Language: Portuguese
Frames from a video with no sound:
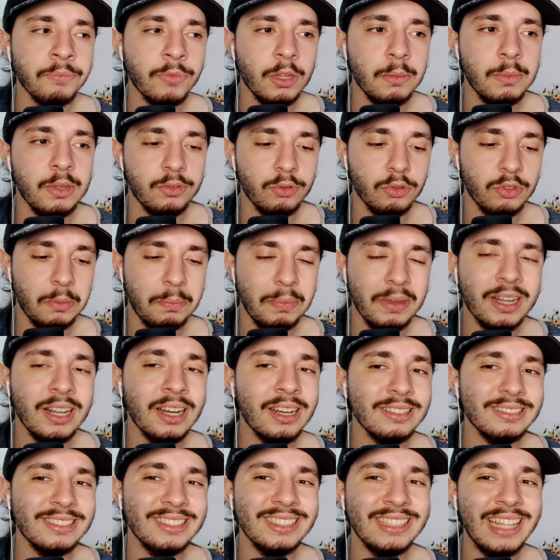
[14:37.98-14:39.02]
Mas se você pegar
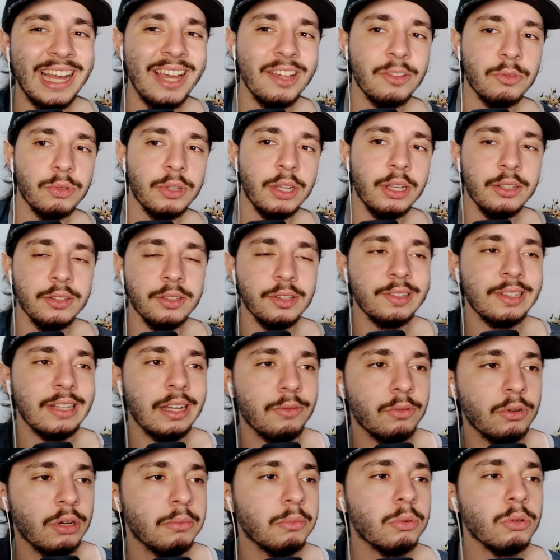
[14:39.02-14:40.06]
nas ideias do que eles
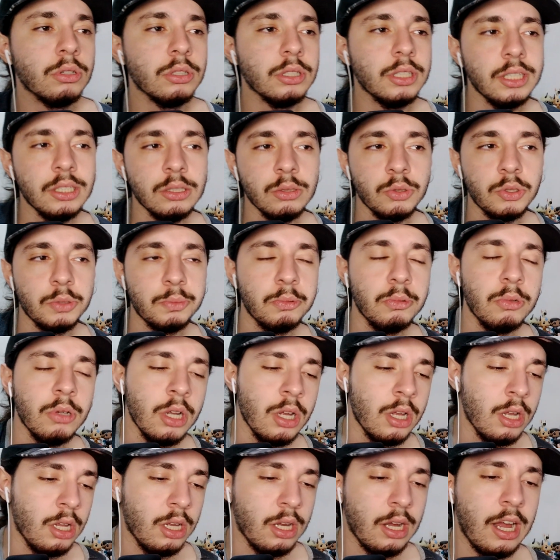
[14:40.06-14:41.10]
estavam abordando, tipo,
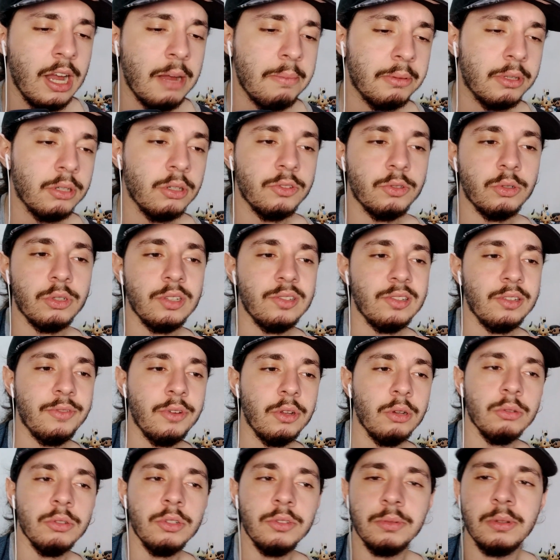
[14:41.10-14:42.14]
ah, porque não sei o que você
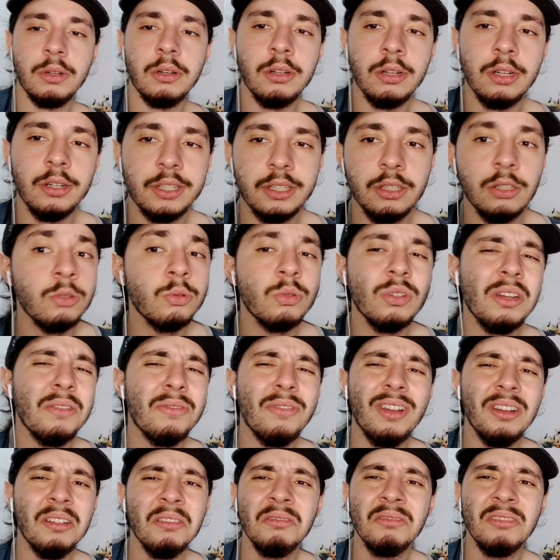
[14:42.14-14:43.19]
falou isso, não, não, tô nem
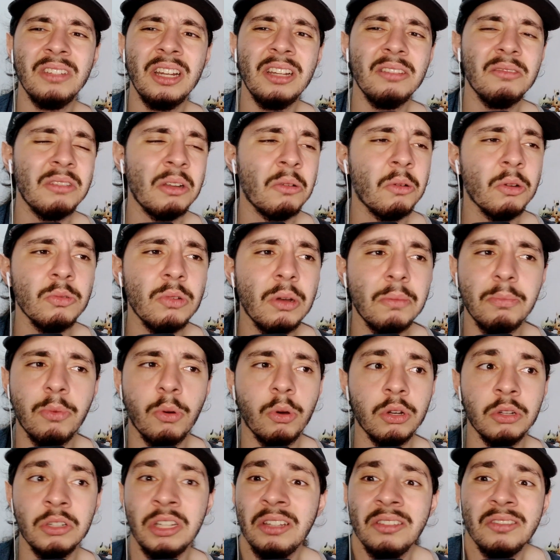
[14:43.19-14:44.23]
falando dele, negócio do
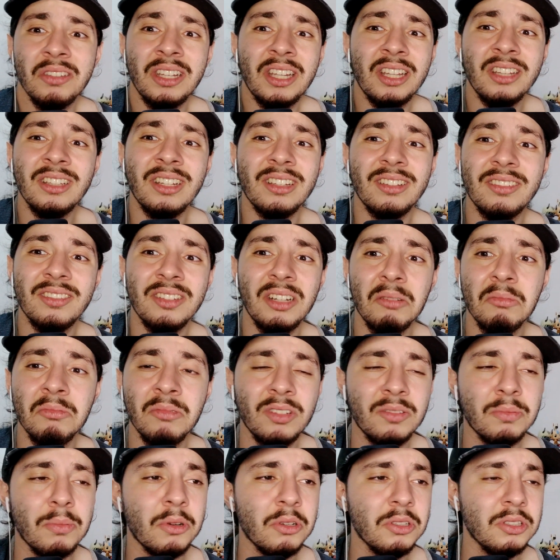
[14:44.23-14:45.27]
Apolo, nem sei quem tá certo
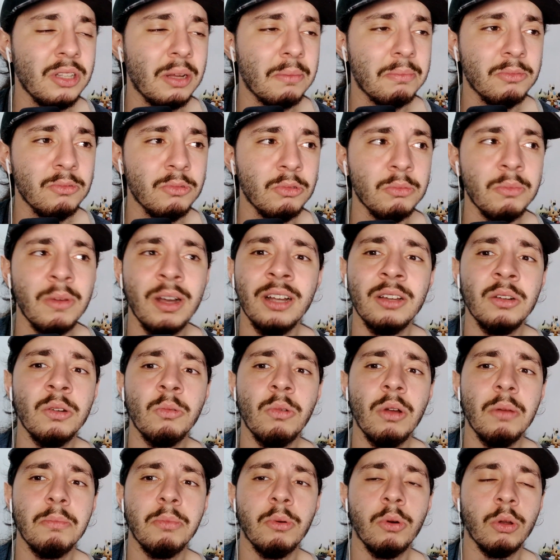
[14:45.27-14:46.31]
nesse bagulho do Magrão com
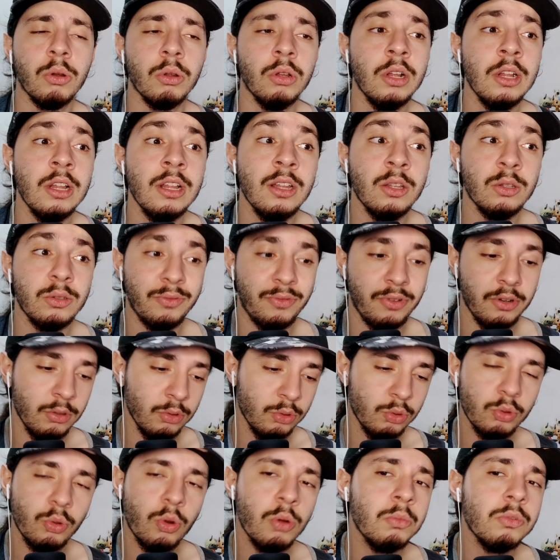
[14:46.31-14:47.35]
o Apolo. Tô falando
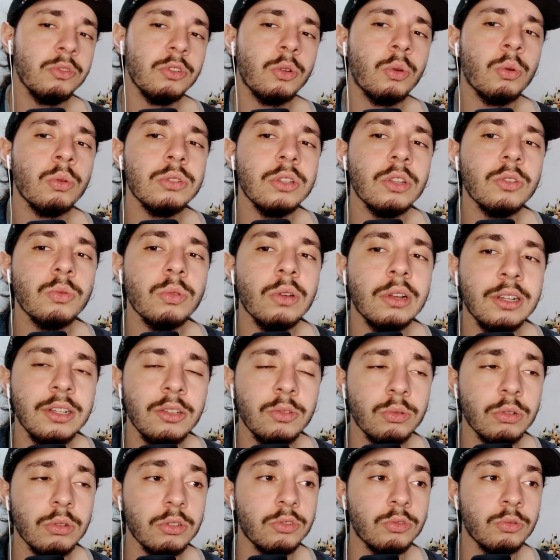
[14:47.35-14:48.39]
de como se
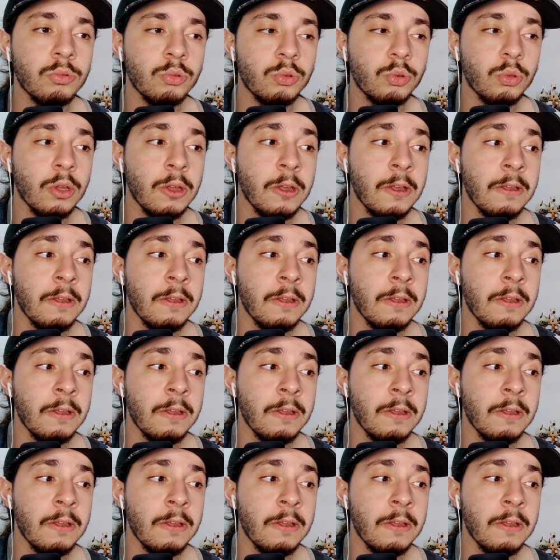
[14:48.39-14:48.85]
contextualiza o assunto.